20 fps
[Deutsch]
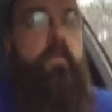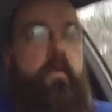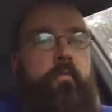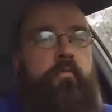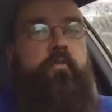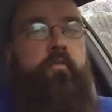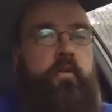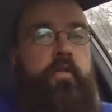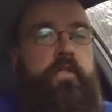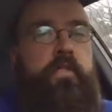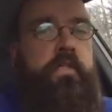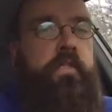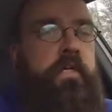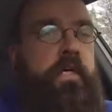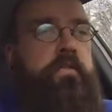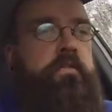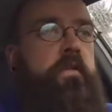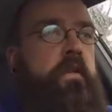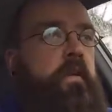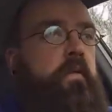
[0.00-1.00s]
obwohl ich ihn
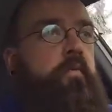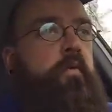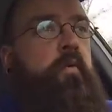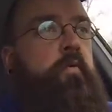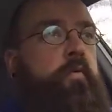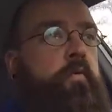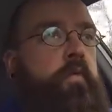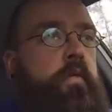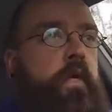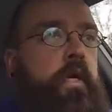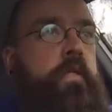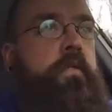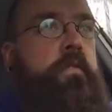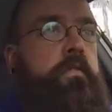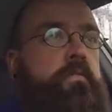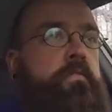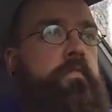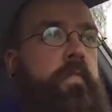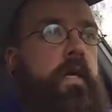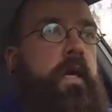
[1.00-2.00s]
gestern am Computer hatte
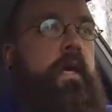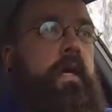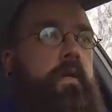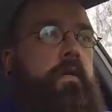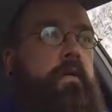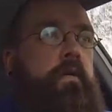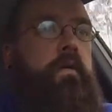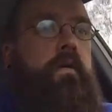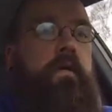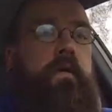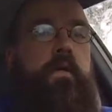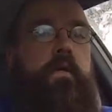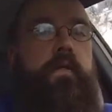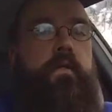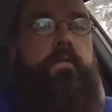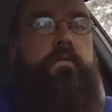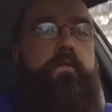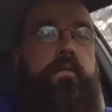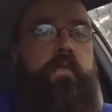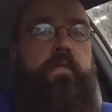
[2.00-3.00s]
zum Laden,
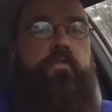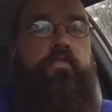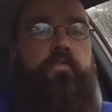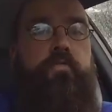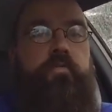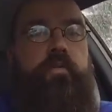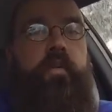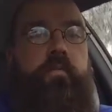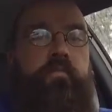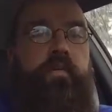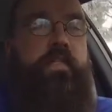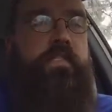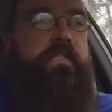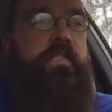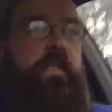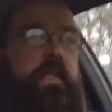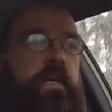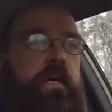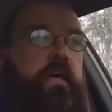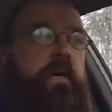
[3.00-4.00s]
zeigt schon wieder fast
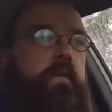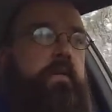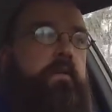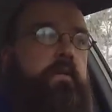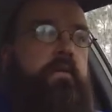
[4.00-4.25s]
leer an.